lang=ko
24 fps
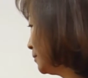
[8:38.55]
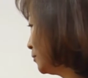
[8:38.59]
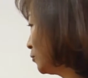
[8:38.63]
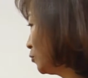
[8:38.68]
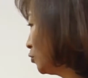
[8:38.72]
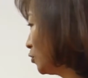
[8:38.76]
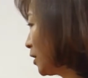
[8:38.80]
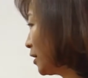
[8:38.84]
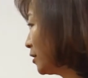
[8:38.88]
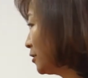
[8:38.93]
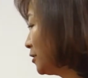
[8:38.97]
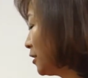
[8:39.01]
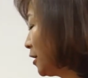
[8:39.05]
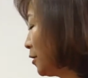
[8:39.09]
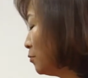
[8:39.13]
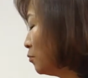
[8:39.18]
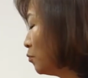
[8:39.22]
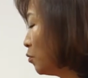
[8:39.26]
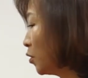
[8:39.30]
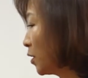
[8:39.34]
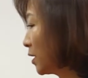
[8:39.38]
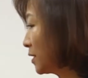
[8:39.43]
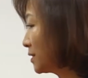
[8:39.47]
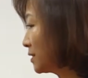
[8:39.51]
또 다른 예문
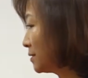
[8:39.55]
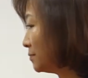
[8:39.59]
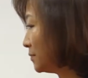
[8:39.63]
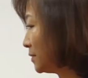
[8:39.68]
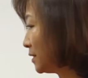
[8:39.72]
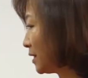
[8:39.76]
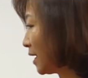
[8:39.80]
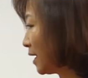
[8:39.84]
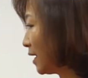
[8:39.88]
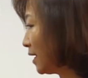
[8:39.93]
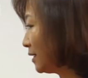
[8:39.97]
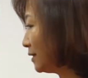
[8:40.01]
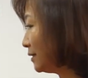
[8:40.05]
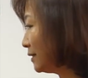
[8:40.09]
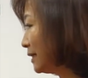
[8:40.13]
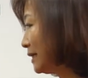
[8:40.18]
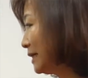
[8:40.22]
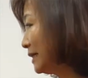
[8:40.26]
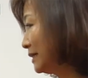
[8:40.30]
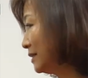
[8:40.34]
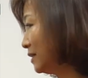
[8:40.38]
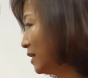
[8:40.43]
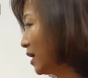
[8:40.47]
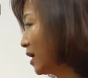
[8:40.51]
보겠습니다.
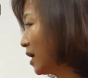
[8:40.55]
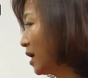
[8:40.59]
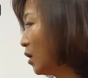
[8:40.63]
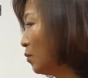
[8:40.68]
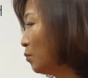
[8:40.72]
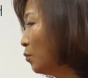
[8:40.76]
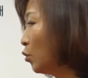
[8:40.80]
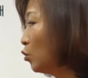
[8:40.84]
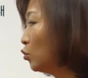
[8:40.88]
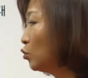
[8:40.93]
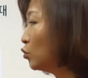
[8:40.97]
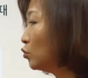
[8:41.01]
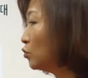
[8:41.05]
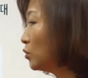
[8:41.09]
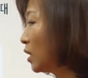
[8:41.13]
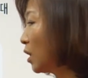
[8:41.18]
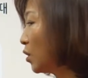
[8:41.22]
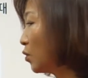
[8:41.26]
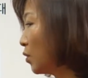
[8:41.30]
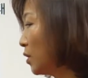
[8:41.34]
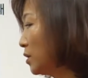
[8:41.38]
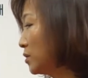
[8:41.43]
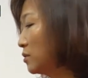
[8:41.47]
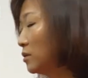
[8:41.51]
내가 못
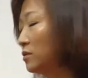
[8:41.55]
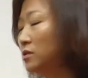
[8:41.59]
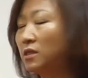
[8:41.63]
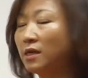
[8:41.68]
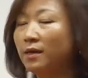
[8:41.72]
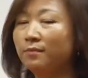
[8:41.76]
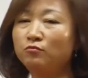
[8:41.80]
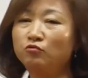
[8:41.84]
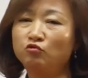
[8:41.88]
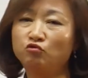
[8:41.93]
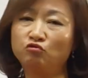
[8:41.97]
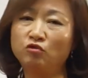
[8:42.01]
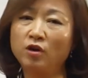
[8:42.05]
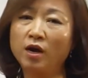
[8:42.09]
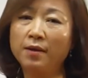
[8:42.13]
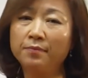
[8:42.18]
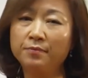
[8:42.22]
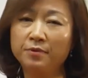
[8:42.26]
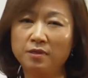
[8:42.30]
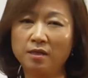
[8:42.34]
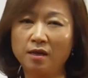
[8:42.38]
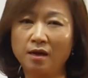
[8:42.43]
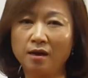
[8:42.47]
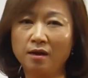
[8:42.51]
온다고 해서 참
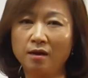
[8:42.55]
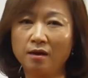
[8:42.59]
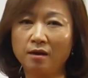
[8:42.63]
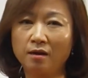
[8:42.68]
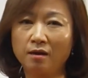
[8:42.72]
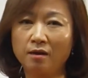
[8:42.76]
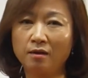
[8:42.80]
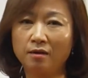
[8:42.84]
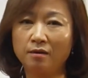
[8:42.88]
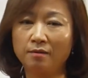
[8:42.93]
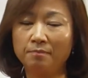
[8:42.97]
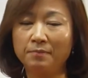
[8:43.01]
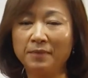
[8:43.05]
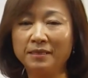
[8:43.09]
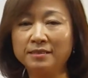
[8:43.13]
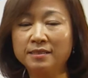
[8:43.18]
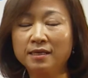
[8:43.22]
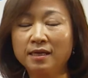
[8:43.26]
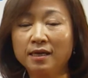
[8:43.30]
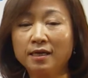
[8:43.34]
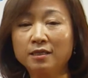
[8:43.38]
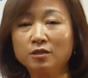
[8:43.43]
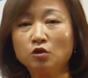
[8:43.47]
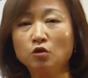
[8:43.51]
유감이다.
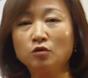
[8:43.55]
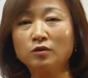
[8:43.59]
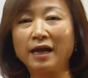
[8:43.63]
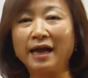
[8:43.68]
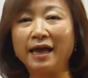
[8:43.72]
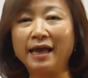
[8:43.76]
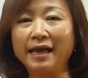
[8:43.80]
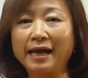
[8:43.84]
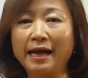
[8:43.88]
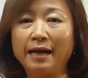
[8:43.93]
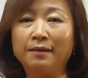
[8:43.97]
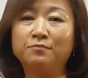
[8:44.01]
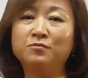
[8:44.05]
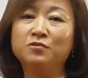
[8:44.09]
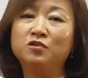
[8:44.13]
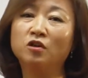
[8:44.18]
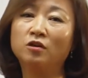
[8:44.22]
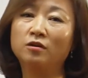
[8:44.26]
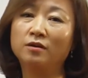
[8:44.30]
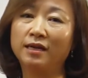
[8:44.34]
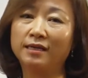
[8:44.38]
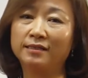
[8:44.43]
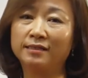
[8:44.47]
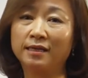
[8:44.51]
마찬가지로 나의
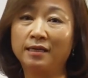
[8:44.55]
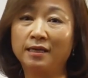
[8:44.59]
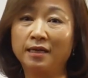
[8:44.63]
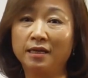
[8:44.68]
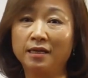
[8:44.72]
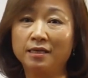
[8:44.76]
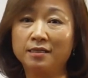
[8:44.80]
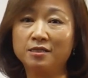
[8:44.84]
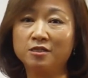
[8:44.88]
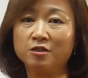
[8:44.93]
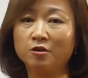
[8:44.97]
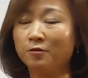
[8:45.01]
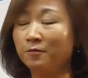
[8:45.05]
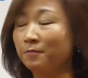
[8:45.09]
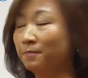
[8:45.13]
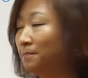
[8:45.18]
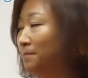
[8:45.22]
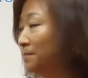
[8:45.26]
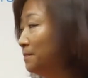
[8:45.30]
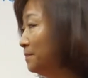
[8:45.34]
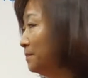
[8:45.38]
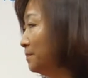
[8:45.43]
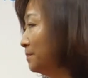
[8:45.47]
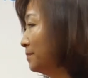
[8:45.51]
감정을 나타내겠죠.
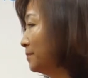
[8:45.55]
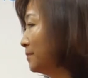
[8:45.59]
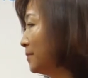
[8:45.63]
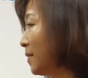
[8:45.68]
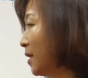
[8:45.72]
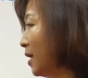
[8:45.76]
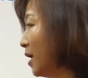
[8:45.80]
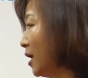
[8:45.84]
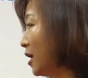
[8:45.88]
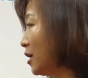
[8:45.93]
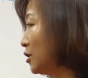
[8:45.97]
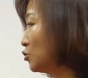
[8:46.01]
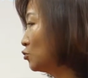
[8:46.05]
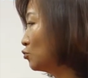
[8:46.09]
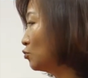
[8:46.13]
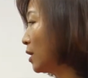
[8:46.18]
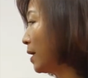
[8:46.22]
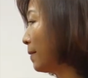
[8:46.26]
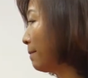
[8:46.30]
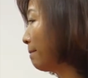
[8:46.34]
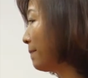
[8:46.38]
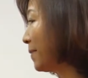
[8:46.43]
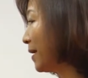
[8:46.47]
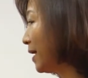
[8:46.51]
Es
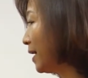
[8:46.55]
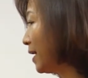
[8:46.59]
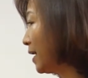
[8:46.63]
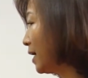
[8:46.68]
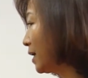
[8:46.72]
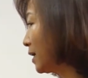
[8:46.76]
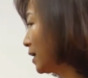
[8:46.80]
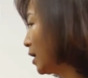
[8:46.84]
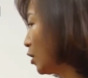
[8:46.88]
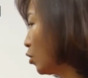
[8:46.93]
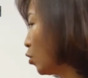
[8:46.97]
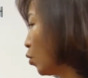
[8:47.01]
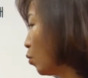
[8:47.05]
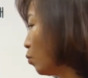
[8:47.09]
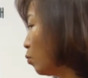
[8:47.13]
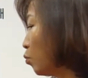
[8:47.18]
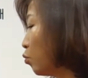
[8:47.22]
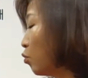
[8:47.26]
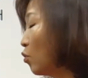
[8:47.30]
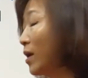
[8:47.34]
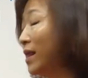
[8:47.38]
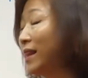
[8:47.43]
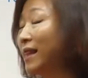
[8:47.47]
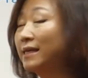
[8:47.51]
una pena que no
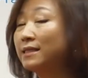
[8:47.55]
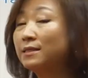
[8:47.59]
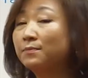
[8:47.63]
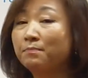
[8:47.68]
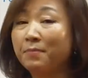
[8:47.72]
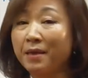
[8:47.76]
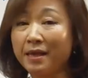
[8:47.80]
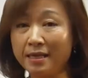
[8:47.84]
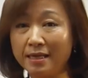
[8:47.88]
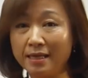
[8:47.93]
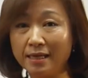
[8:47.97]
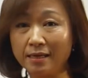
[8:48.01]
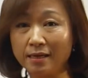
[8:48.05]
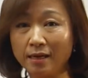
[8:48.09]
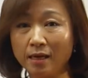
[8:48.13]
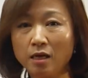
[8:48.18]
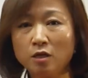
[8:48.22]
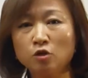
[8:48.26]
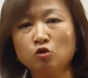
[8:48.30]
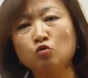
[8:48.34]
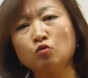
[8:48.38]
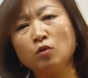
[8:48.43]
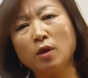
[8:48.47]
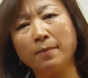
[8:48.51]
puedas venir.
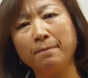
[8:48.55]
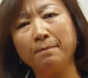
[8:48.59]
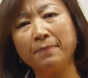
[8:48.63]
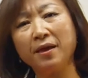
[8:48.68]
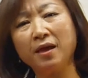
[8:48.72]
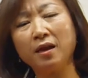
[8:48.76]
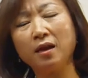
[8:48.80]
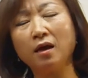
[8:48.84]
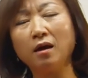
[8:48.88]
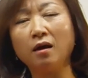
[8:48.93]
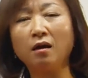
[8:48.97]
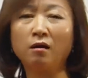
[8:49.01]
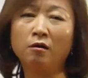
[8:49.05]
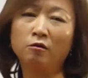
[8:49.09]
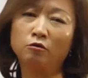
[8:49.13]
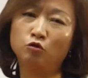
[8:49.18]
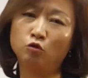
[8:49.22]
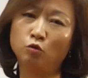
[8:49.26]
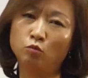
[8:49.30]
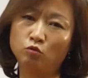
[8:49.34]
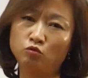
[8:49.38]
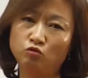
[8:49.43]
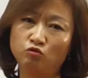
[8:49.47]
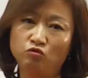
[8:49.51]
Es una pena. 어,
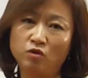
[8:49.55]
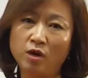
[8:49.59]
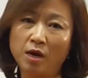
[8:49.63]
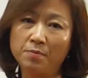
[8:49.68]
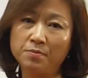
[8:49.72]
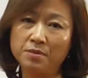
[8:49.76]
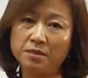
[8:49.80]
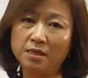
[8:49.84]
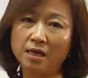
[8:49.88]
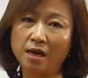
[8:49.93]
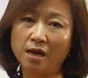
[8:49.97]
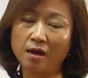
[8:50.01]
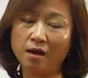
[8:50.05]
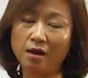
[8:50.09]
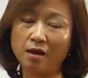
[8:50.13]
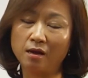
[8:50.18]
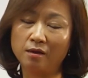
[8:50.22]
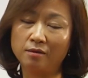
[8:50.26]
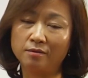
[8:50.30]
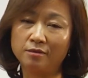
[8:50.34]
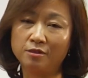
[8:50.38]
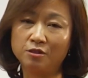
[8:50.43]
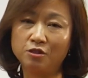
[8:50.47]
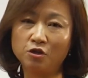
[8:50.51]
너무 유감이다.
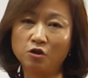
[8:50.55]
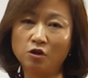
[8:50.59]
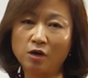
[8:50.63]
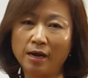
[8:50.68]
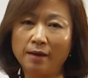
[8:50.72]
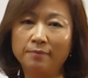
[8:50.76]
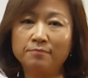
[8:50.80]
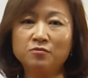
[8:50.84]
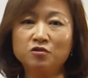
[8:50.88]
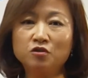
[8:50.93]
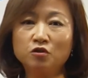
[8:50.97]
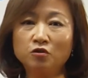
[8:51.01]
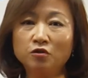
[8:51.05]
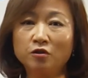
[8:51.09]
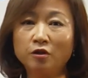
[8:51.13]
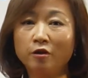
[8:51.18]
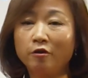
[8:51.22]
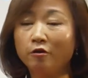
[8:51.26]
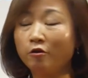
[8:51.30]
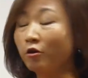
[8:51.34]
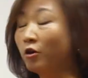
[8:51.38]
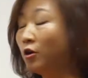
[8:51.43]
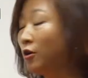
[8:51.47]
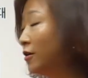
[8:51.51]
그죠?
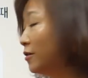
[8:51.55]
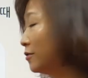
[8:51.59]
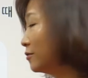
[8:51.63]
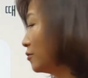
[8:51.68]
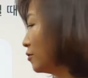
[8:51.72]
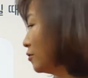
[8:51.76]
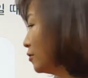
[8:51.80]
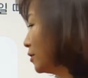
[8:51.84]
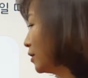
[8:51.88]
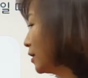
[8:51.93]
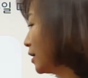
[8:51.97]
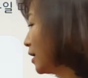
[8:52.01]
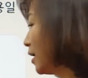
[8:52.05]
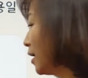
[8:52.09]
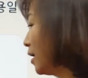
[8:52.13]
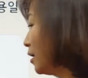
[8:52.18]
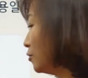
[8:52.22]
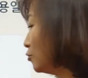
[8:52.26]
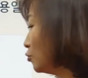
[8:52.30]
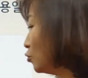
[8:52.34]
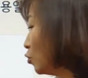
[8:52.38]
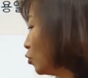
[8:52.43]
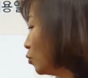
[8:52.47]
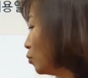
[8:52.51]
감정이에요. 그러니까
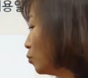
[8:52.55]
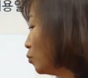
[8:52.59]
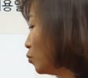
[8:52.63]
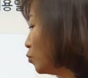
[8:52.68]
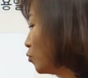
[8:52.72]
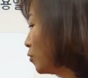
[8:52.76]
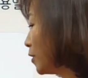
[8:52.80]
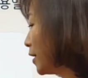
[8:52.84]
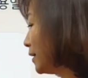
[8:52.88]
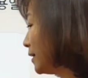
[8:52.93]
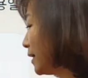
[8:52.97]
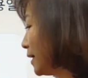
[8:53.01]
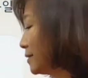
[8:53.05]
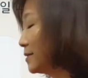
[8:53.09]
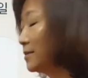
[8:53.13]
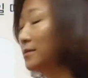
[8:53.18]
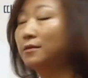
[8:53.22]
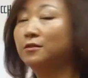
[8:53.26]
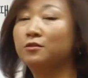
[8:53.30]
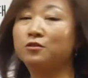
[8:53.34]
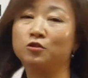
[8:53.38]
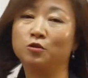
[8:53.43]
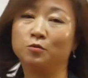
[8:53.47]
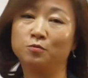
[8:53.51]
no puedas
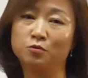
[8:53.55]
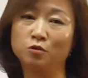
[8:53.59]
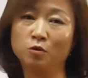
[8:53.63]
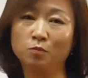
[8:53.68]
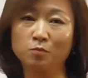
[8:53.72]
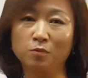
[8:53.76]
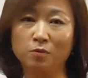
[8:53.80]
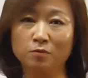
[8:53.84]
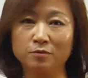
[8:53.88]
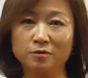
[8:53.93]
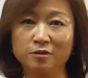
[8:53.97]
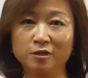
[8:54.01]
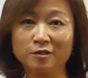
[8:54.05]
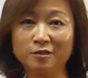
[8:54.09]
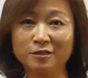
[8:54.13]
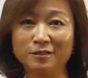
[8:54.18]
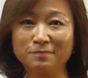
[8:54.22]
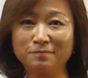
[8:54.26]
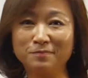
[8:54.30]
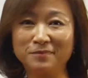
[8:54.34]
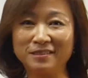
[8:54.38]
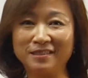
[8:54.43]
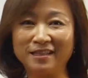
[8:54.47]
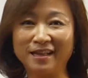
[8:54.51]
접속법을
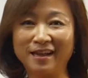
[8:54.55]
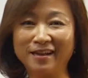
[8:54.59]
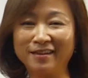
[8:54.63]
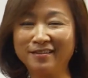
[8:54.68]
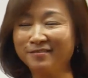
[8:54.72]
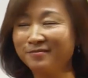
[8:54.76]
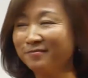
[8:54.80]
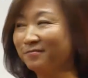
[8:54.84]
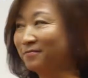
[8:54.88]
썼습니다.